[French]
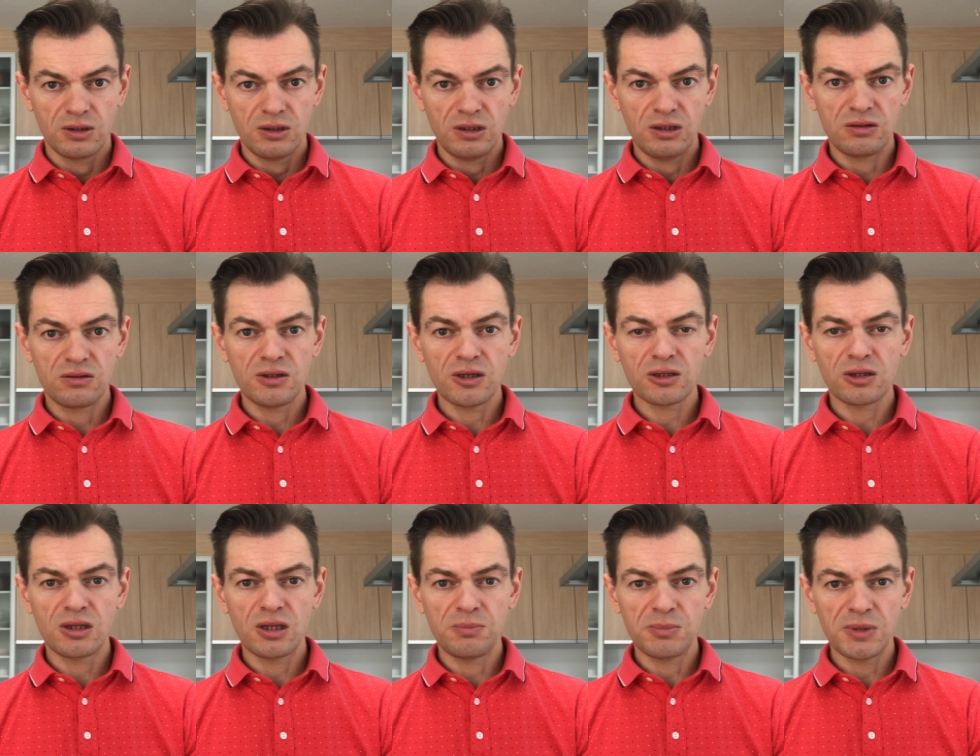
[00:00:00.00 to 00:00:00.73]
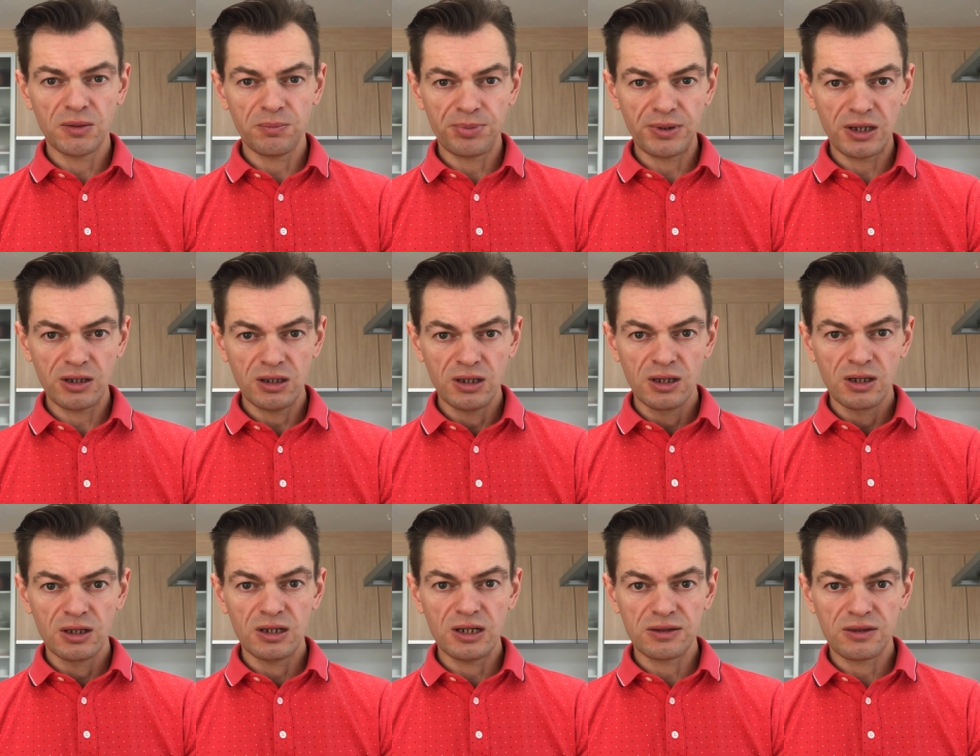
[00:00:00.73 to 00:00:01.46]
et certainement pas
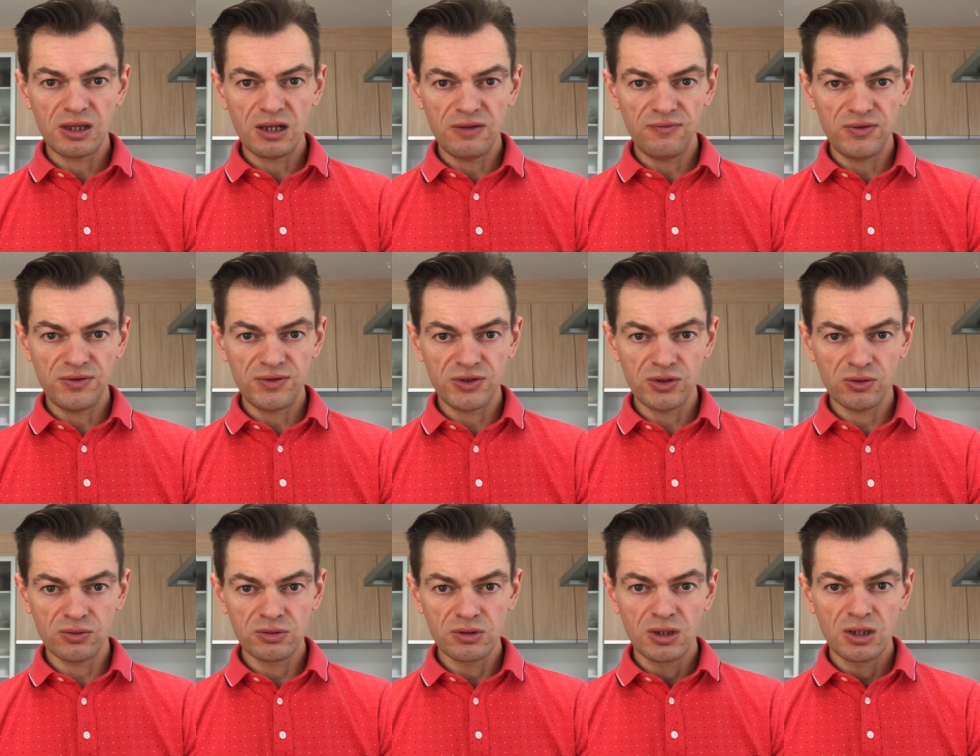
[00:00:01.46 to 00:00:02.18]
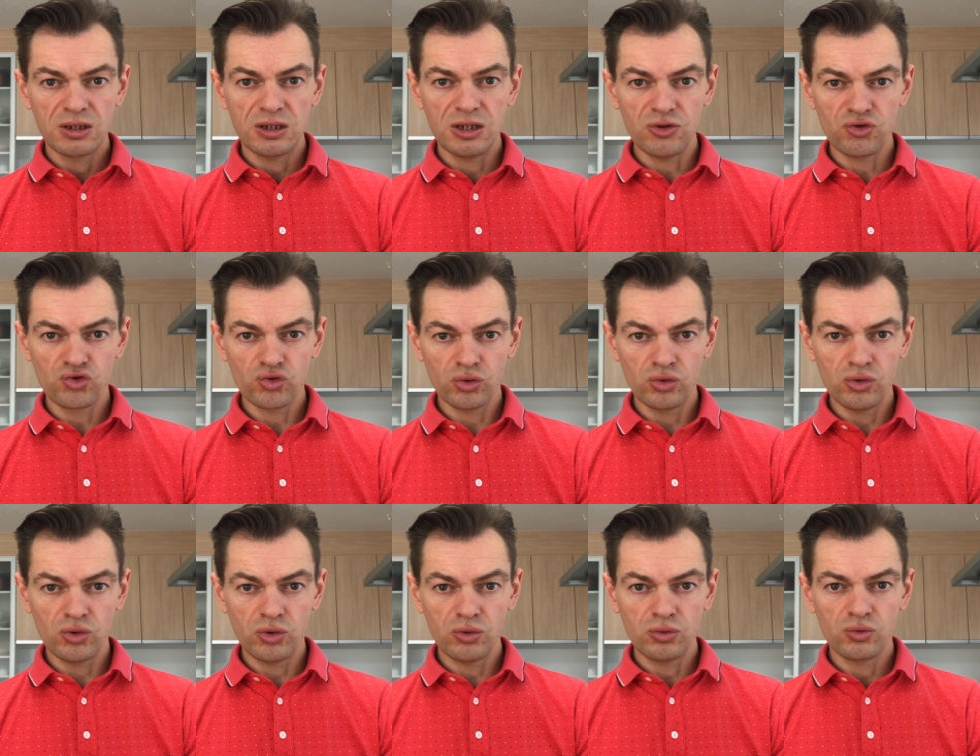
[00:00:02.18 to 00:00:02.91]
la télévision, les
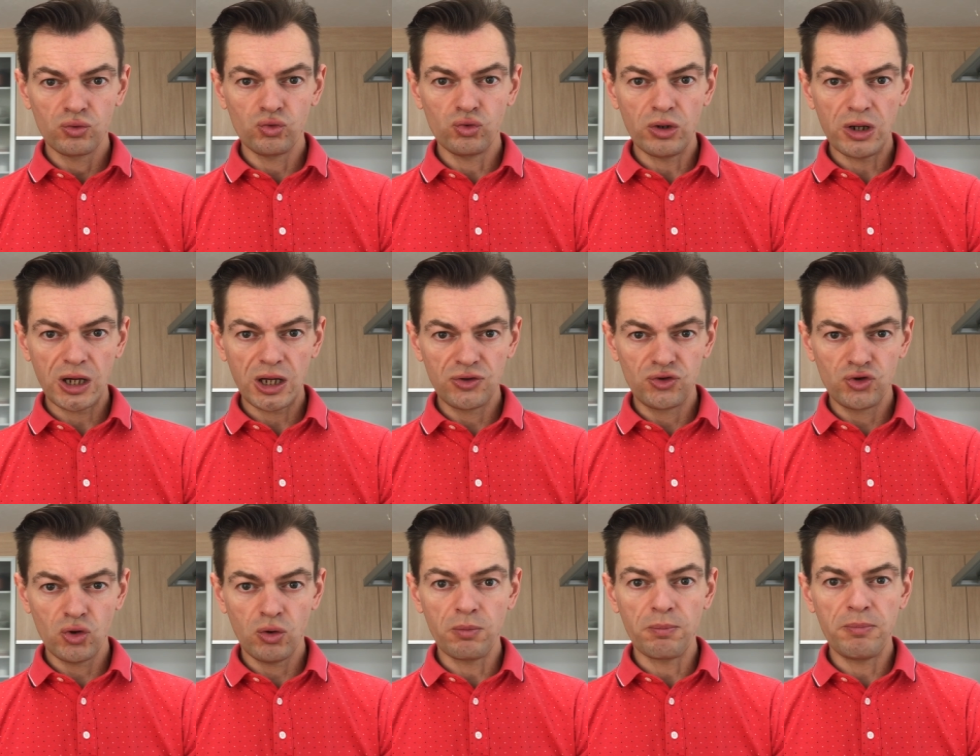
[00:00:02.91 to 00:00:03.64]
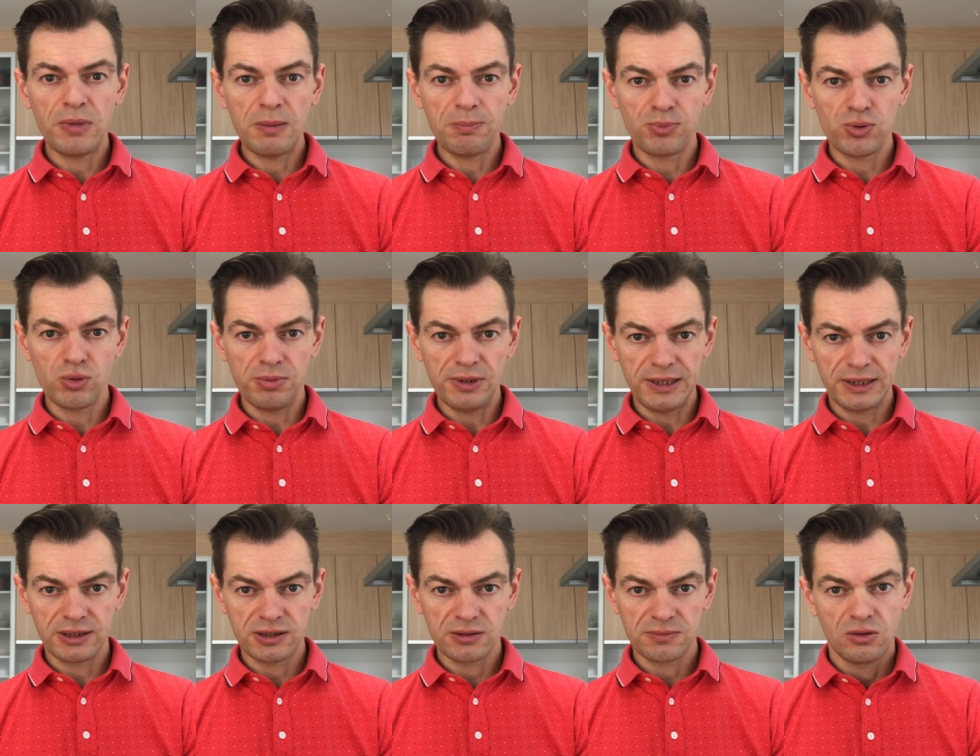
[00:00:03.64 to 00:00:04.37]
journaux ou la radio, même
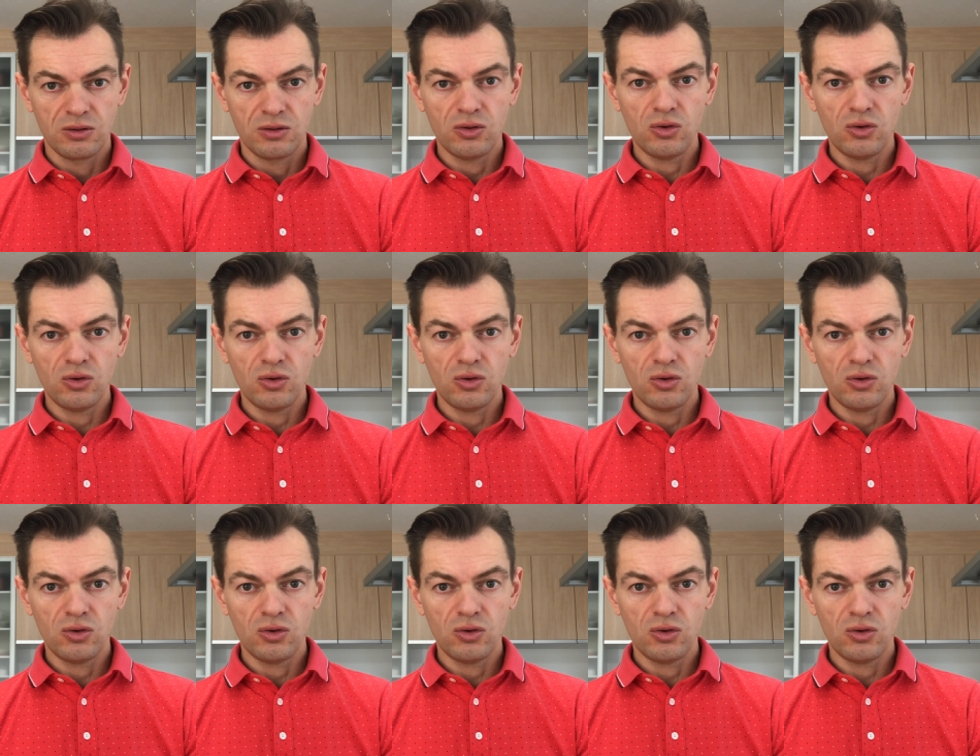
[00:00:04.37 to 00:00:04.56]
publique.